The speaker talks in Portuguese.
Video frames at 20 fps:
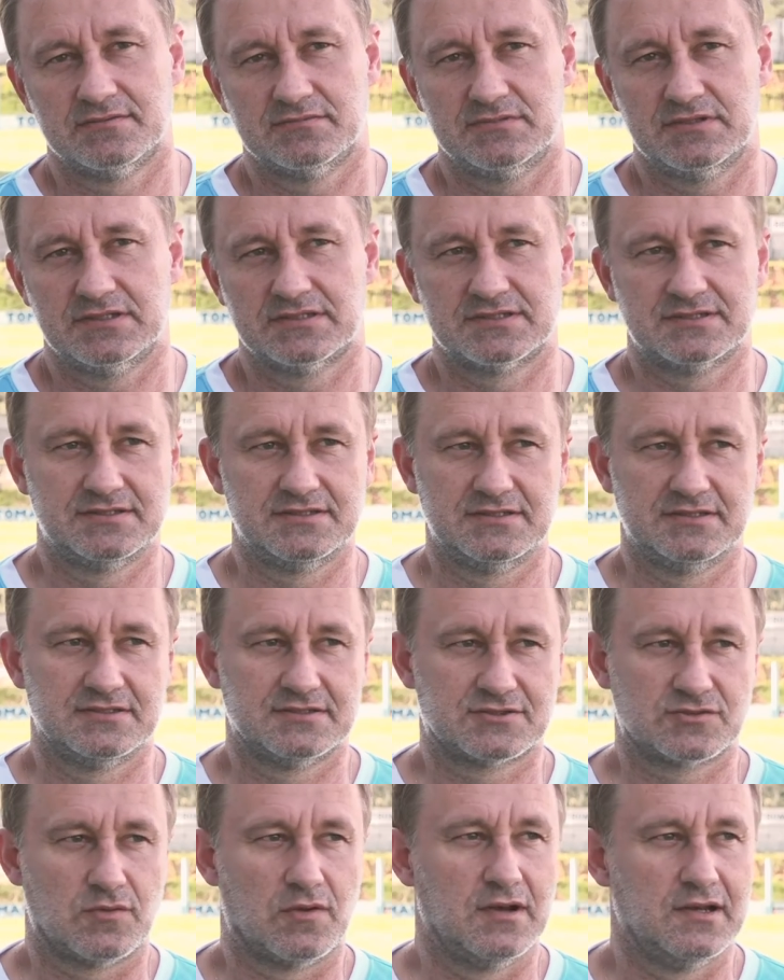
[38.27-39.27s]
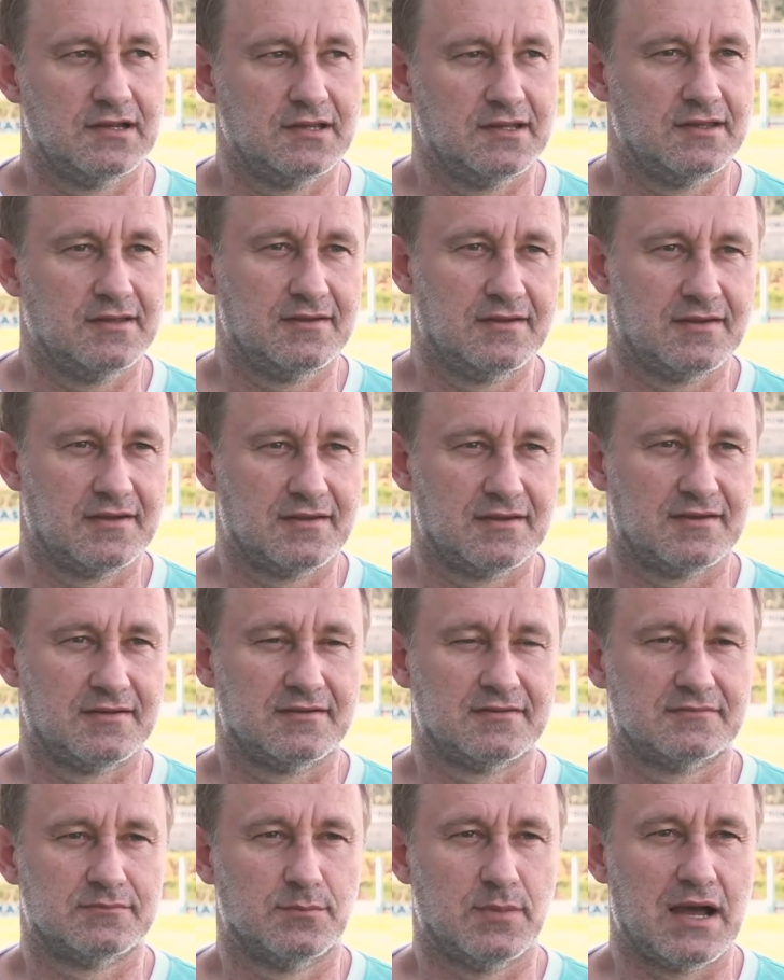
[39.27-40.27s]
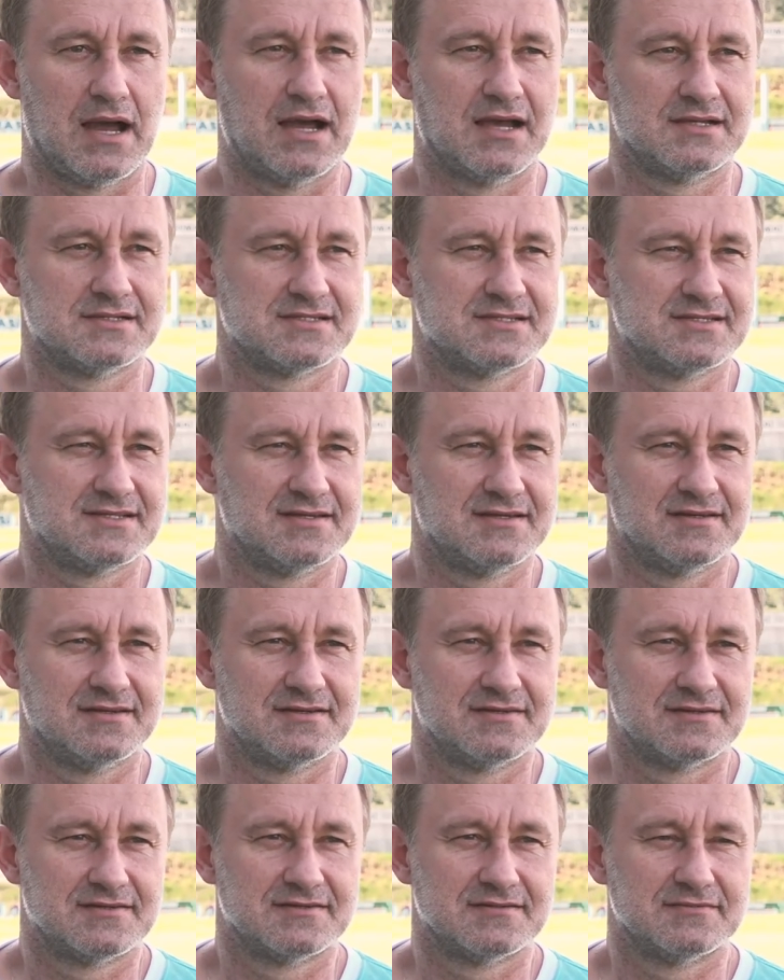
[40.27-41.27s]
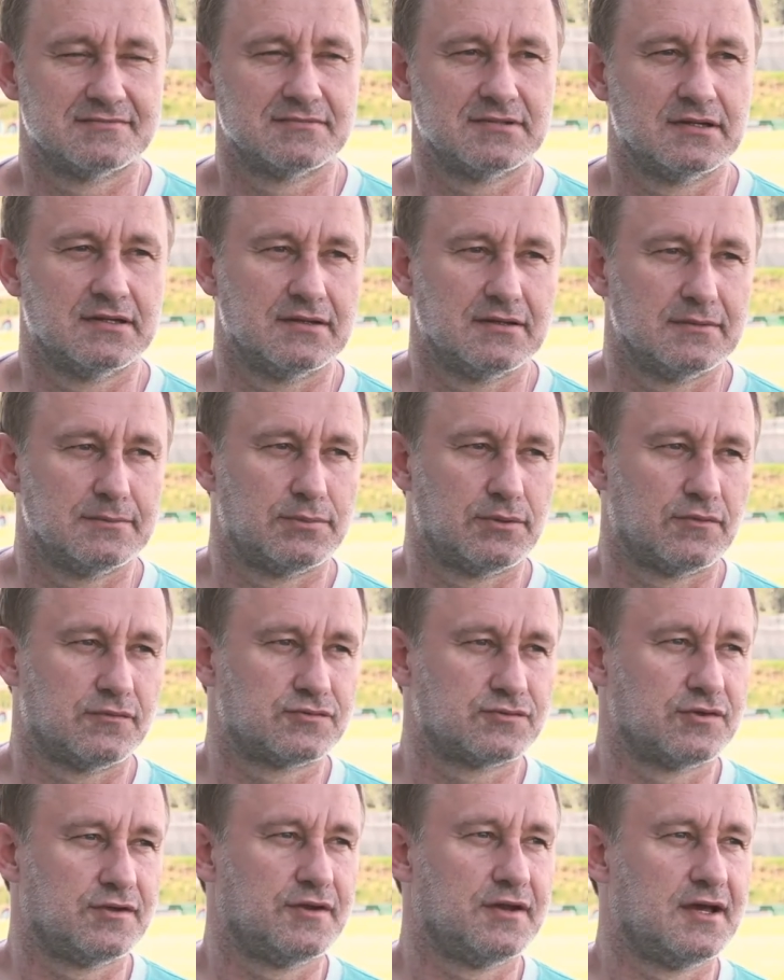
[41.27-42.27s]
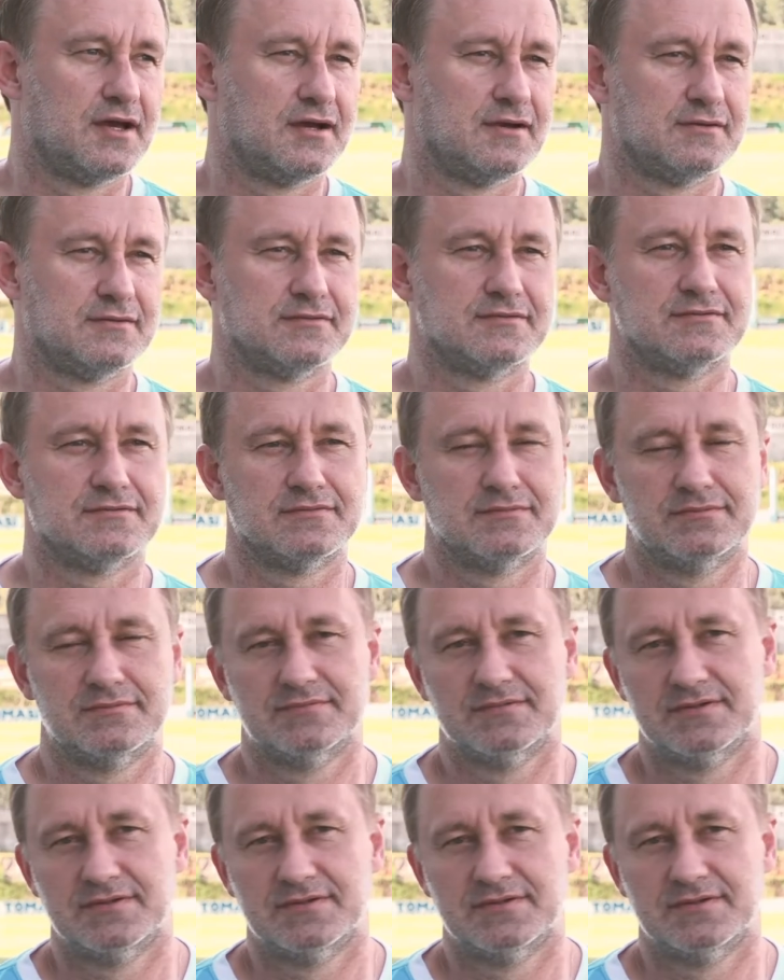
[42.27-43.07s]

Desde escolinha, base, é, profissional,